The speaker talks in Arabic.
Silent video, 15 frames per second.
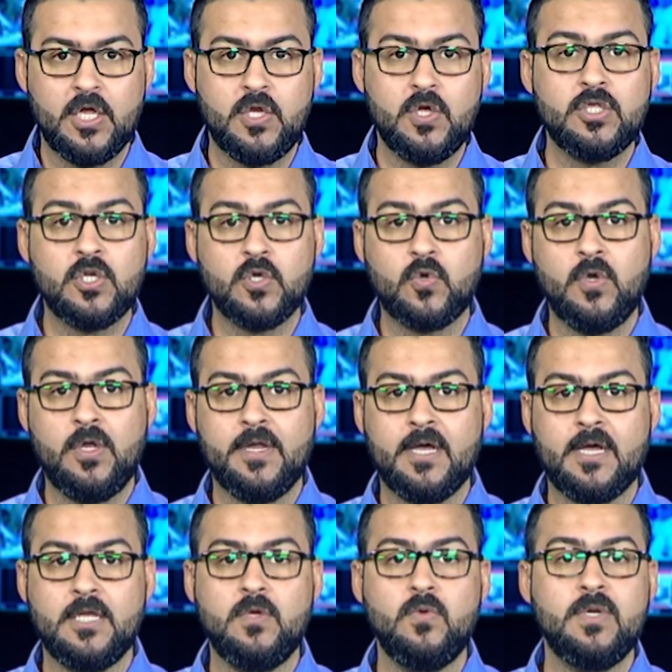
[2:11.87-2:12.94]
يدرك
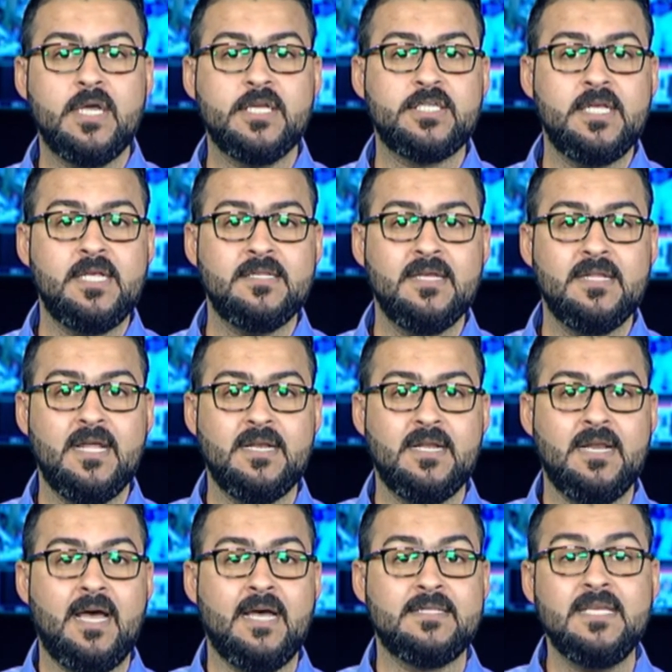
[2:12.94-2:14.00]
العراقيون جيدا أن
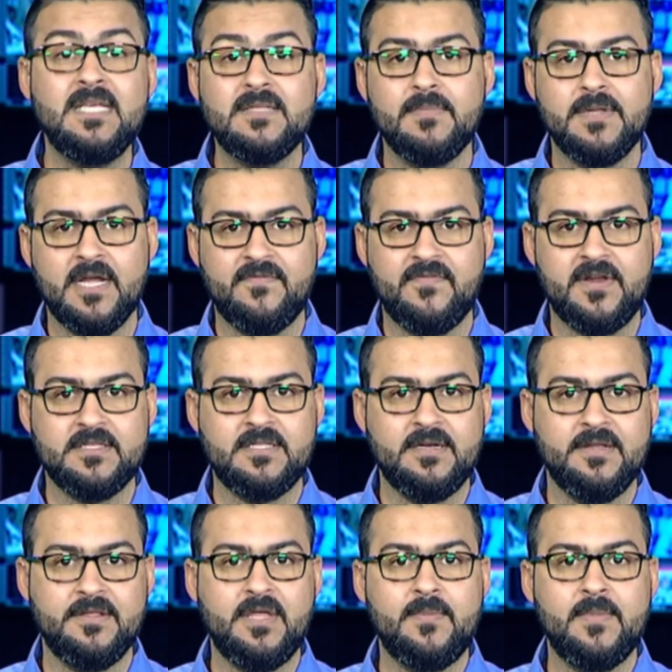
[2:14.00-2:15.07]
العديد من أفراد
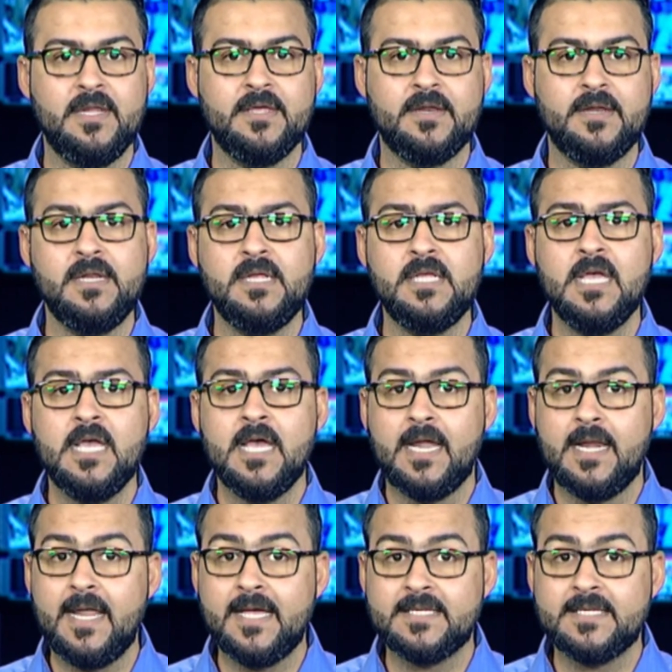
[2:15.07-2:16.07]
النظام الإيراني لا